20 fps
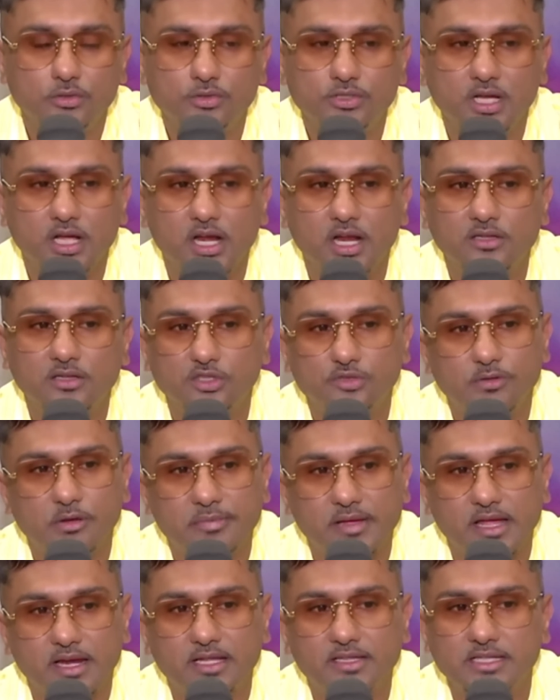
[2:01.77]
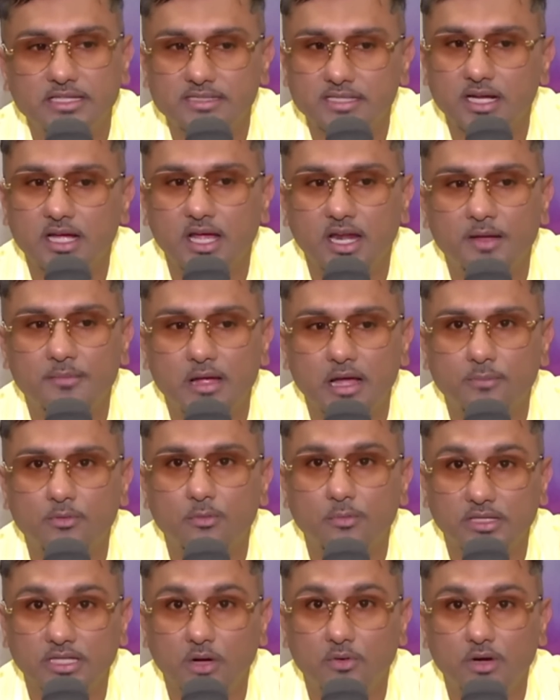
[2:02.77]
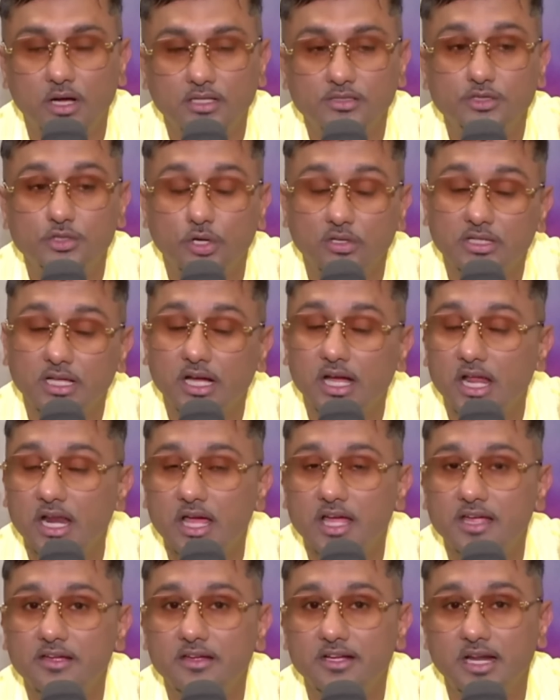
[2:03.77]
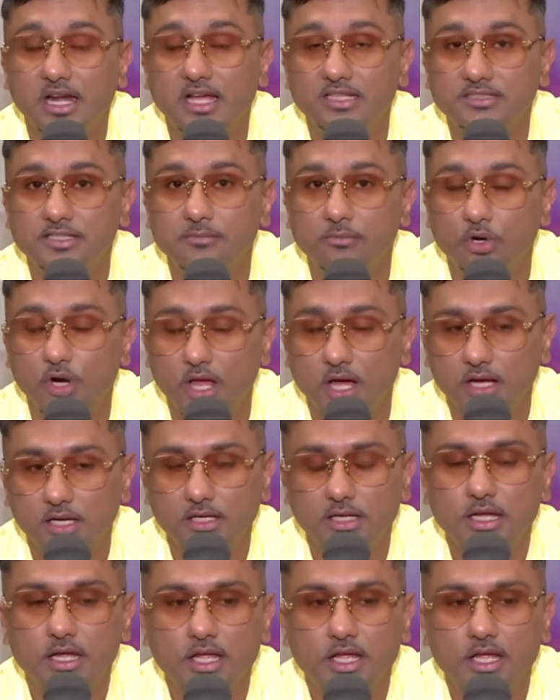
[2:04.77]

दूसरा गाना तुझ पे प्यार है तीसरा गाना मैं आपको बताऊंगा चौथा गाना है क्लासी मुंडा